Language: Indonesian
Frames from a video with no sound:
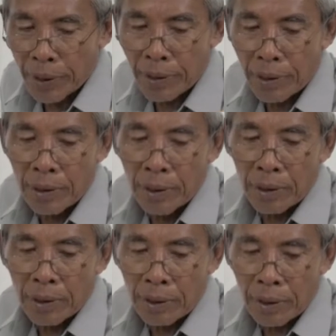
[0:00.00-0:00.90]
mati
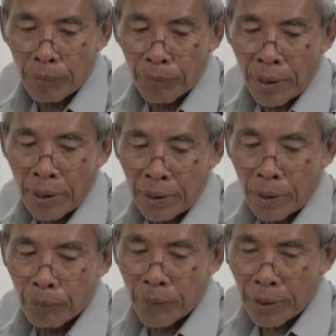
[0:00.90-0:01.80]
tetap
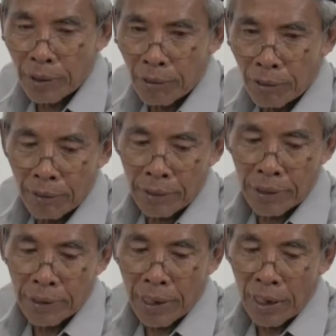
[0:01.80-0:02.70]
akan meringkuk
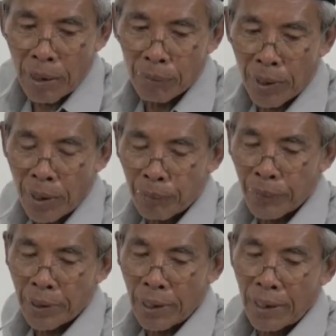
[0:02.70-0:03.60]
di dalam
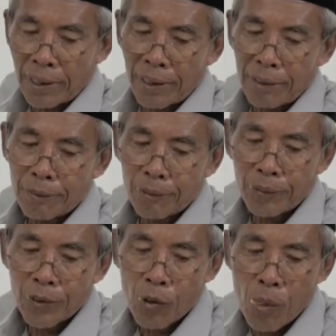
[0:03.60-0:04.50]
api neraka.
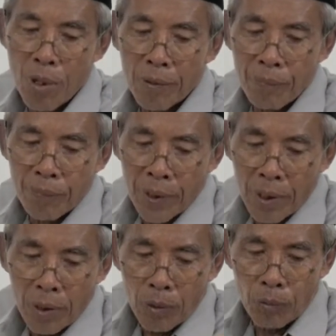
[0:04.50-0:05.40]

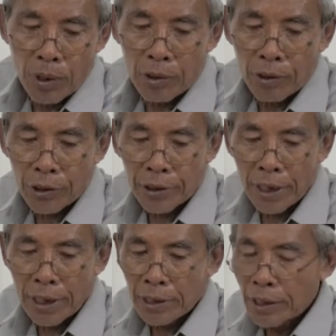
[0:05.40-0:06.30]
Bahara
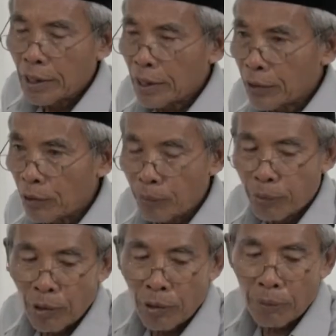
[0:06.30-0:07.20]
jalan ke
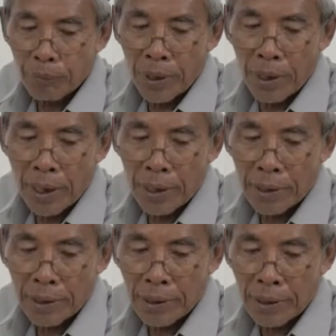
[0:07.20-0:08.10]
jopo
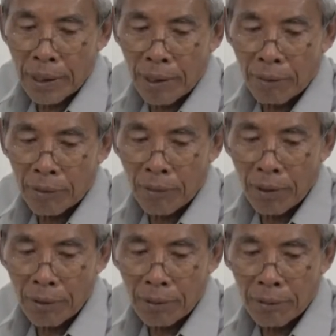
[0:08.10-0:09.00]
billadhi kelawan
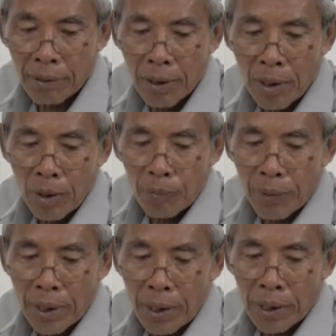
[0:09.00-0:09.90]
wong
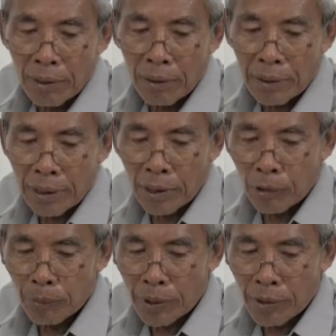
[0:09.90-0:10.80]
balagot kang
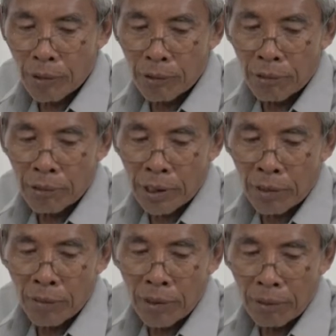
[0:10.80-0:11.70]
tumekahu
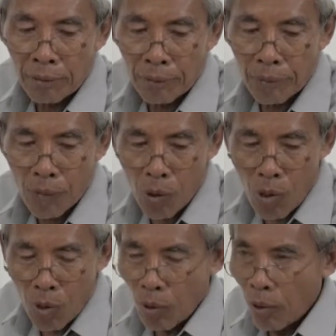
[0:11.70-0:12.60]
ing wong
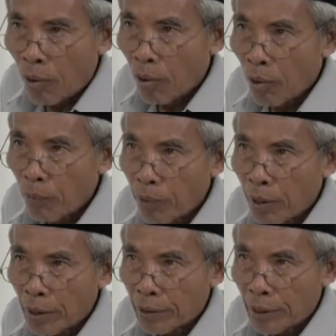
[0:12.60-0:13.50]
Opo
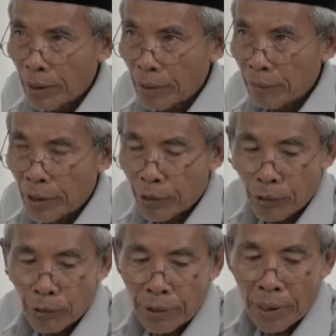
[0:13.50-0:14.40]

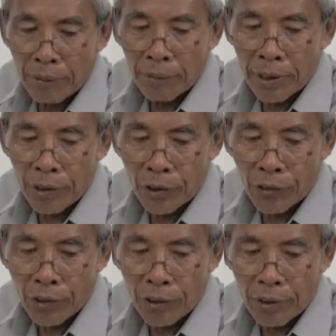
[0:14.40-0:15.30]
ad-da'watu tak
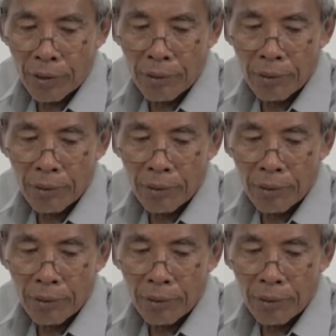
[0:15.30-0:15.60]
rasul